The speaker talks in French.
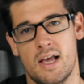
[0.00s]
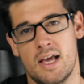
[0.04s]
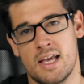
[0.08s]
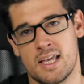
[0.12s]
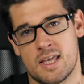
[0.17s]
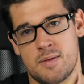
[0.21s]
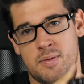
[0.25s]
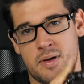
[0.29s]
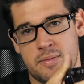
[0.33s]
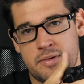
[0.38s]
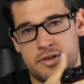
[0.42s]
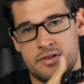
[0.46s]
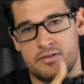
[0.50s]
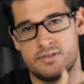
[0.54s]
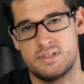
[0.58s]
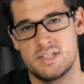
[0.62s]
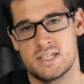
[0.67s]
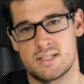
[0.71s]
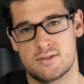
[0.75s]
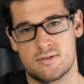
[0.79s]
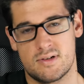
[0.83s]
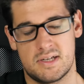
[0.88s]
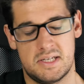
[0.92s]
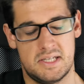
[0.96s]
qui permet de
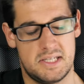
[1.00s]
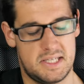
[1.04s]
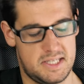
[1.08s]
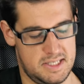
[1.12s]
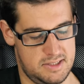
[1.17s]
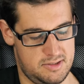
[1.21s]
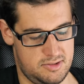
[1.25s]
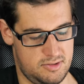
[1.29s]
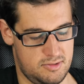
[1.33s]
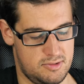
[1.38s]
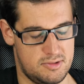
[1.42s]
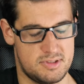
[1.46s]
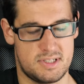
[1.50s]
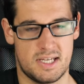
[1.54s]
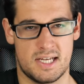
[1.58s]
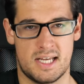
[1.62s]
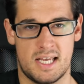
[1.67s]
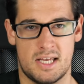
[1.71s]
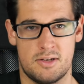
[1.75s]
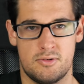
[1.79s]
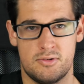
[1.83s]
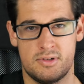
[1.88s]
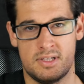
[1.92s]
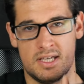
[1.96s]
venir se cliquer sur le
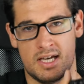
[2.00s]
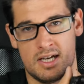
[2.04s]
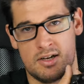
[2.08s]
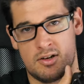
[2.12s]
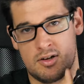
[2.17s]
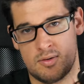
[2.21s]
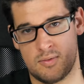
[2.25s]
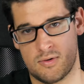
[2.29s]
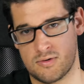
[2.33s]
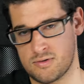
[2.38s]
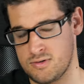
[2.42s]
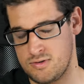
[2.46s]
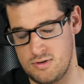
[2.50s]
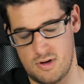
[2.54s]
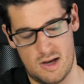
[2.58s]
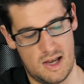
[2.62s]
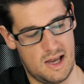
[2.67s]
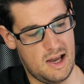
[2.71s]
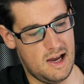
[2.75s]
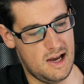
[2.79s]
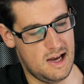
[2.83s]
sac à dos directement sur